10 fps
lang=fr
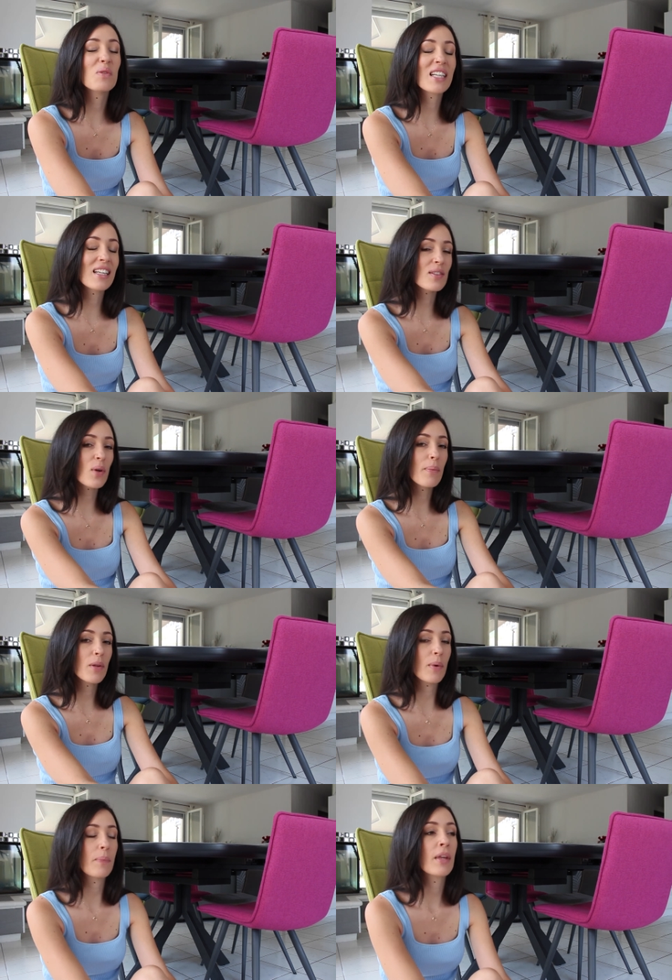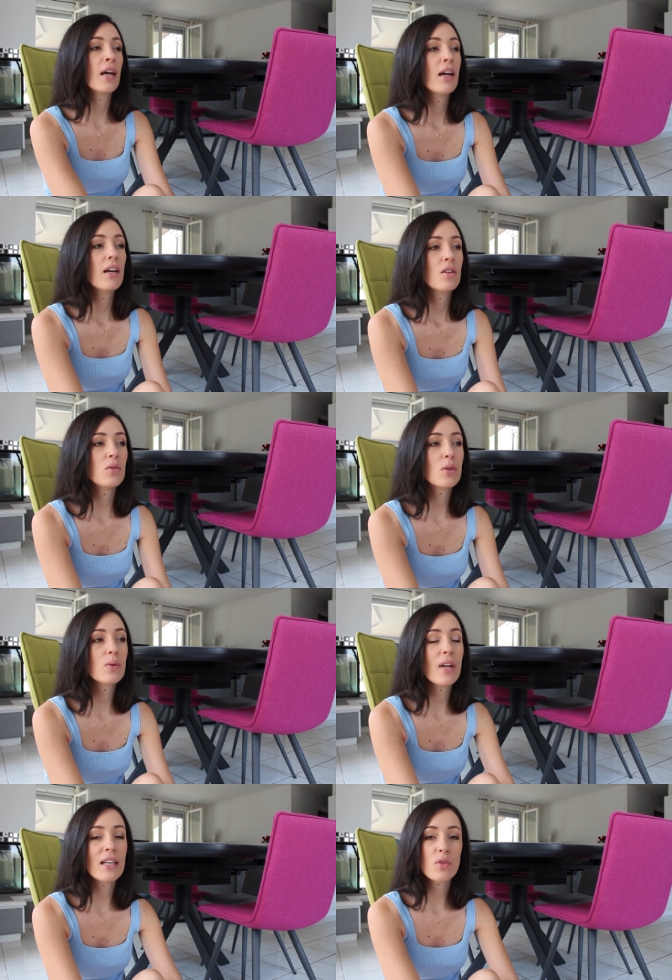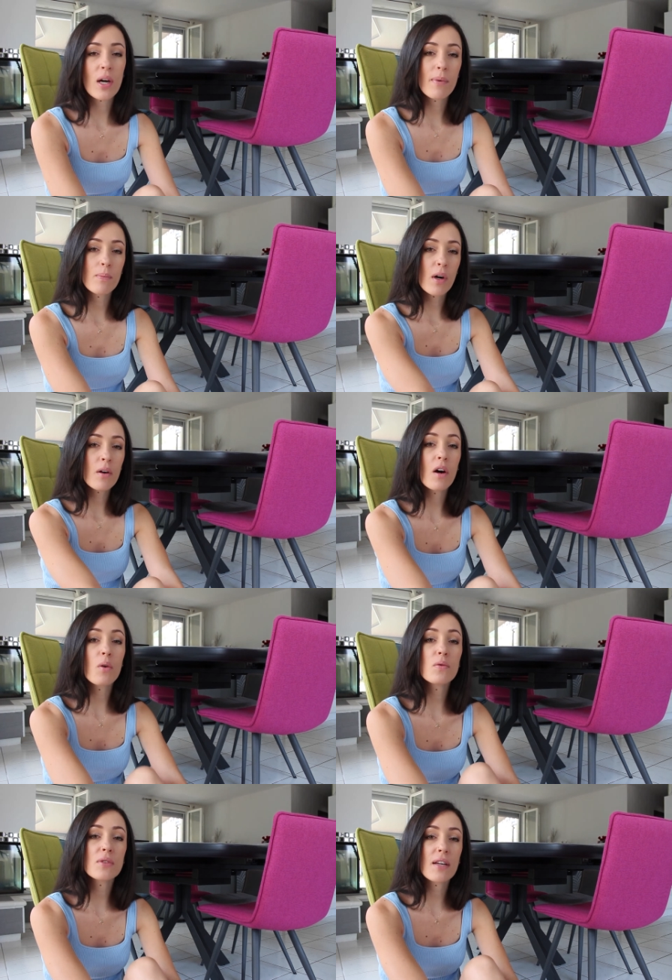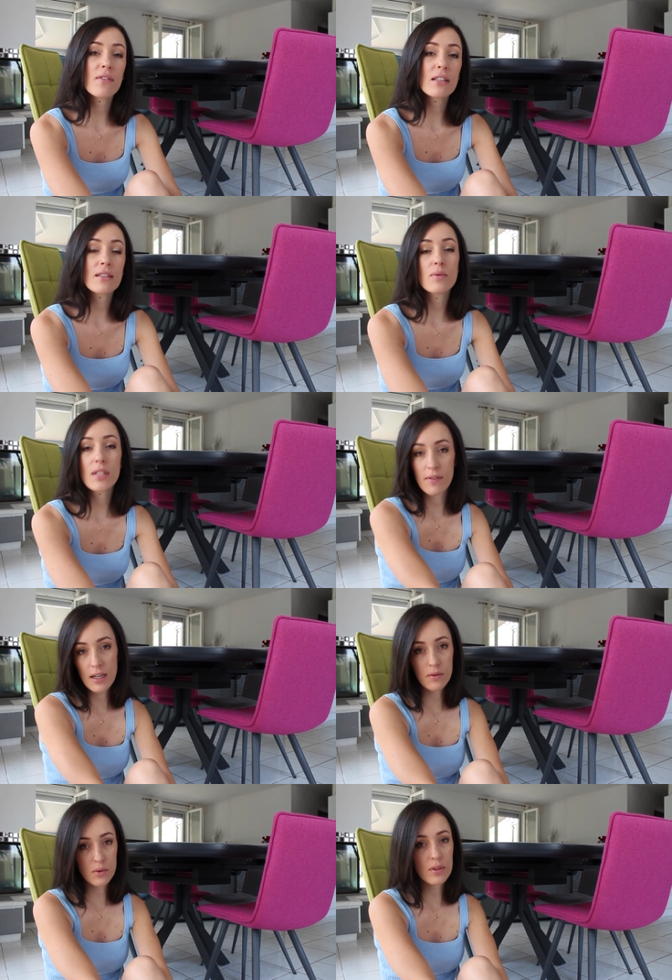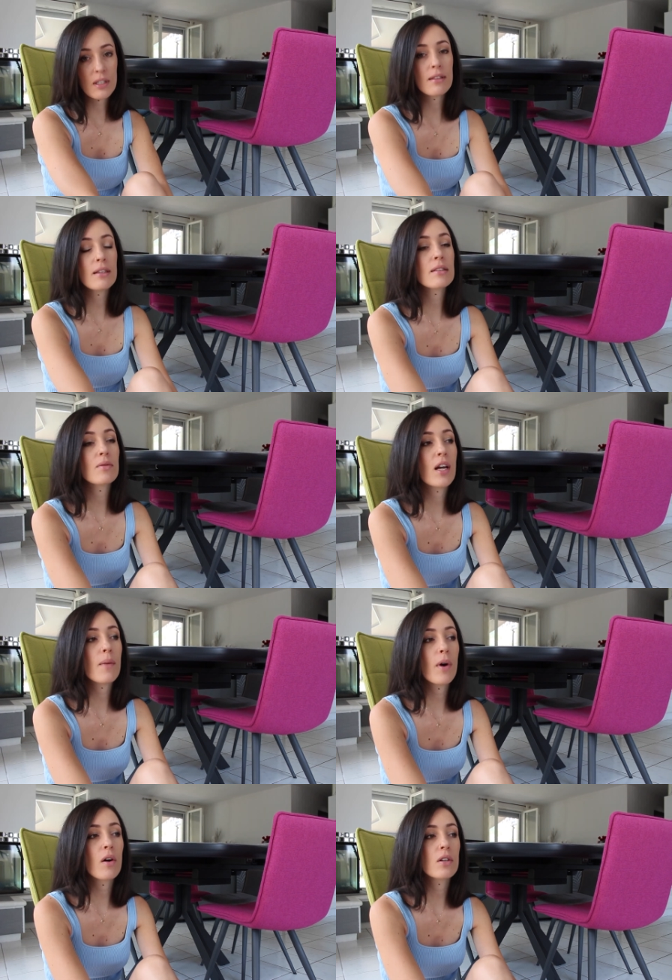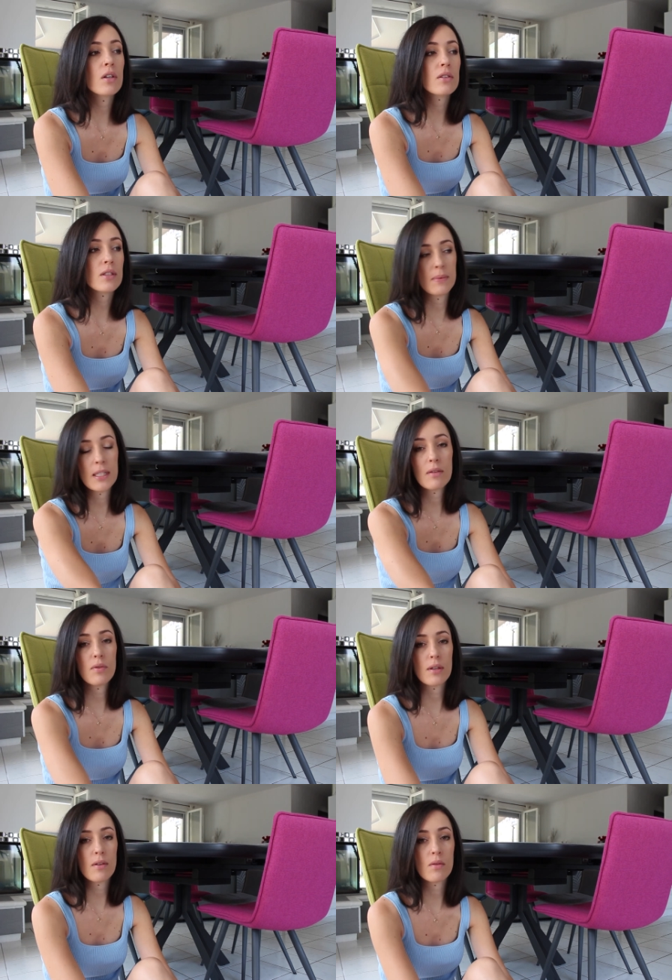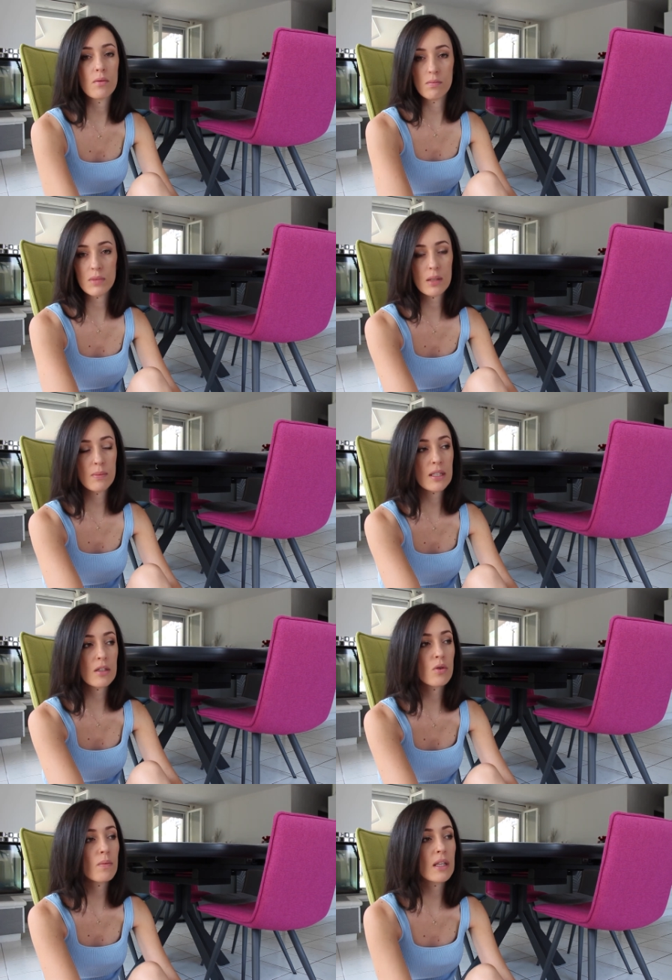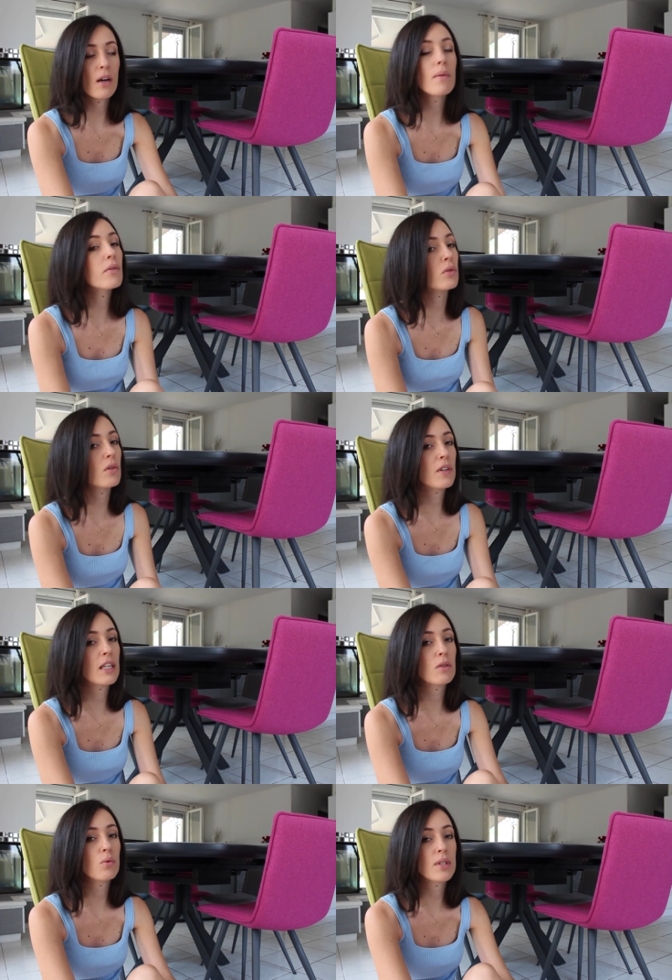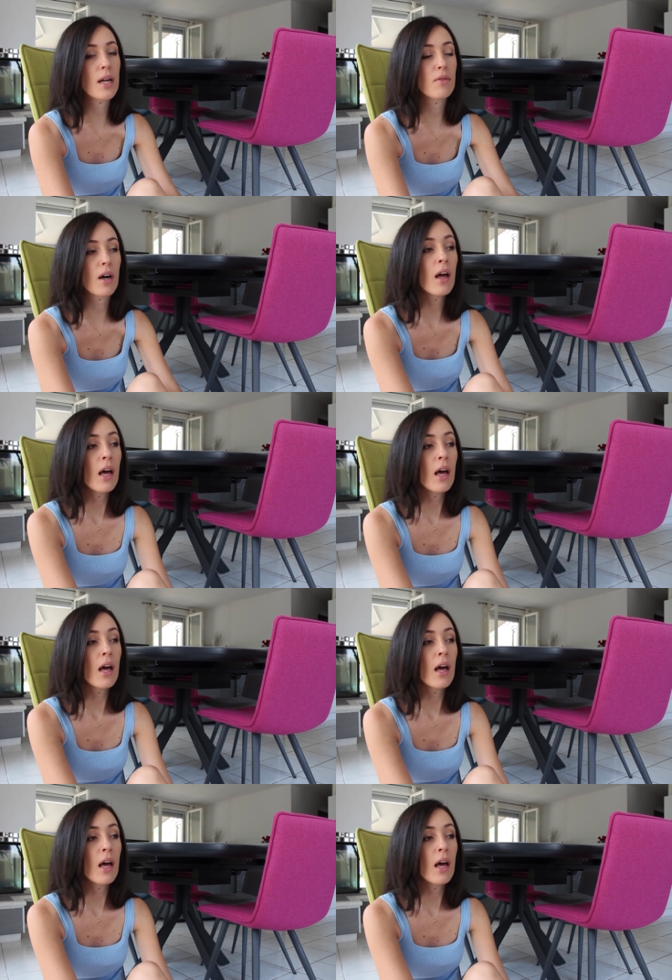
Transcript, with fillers: vous cliquez sur abonnement. Du coup, là, sur abonnement, en haut, vous avez, si vous avez la fonctionnalité, si vous ne l'avez pas encore, c'est peut-être qu'il faut attendre une petite mise à jour, mais normalement, vous devriez tous l'avoir.